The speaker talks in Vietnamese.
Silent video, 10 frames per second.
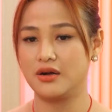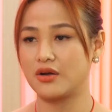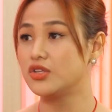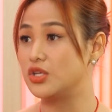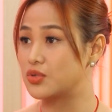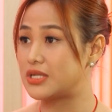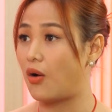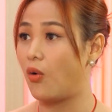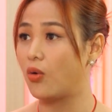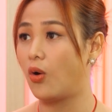rồi có chiều
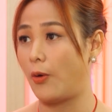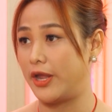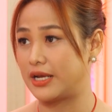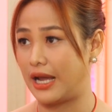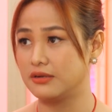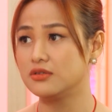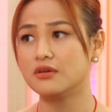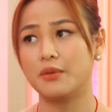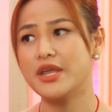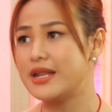sâu, có hoàn cảnh
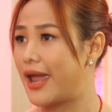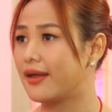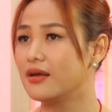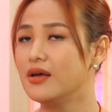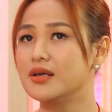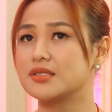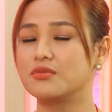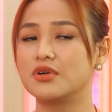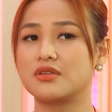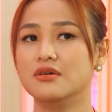rất là bi đát.
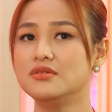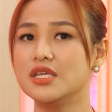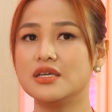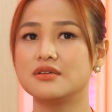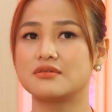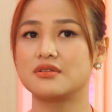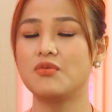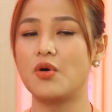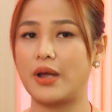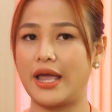Xong rồi tự nhiên
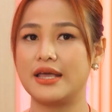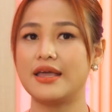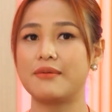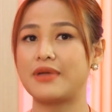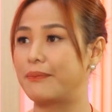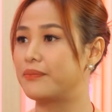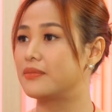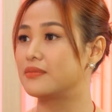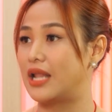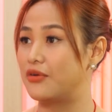có một ngày cái em gặp
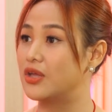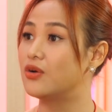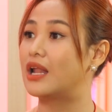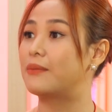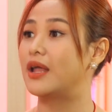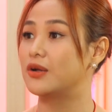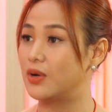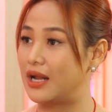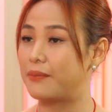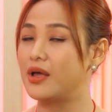đạo diễn Huỳnh Lập, là anh
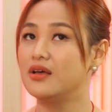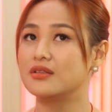Huỳnh Lập